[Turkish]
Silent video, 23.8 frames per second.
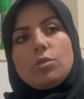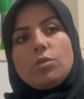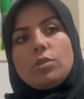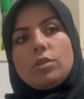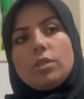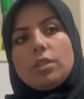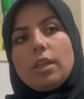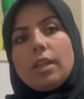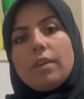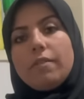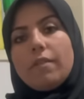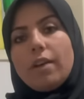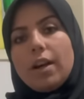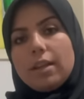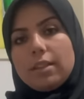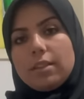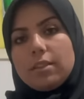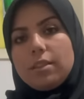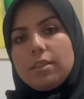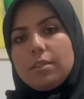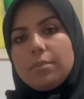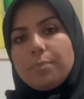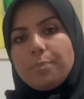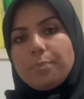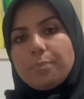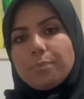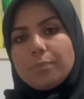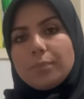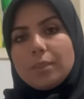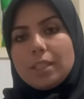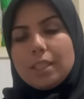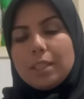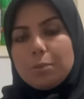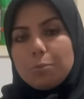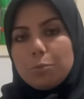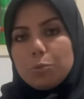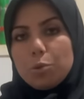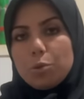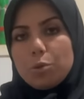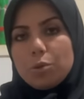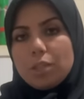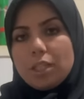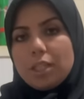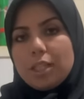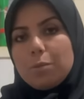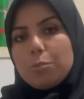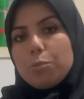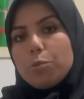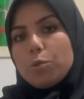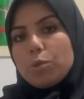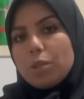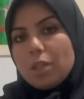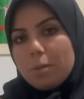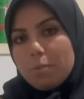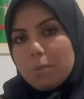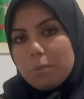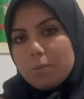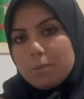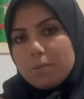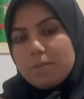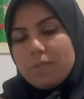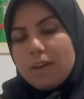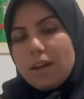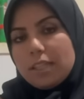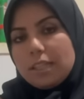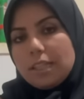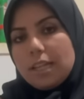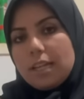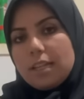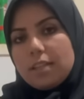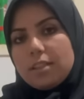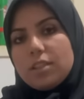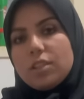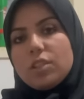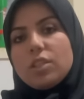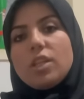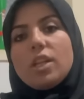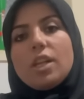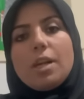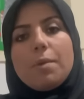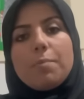ne vardı? 29 Ekim kutlamamız vardı arkadaşlar.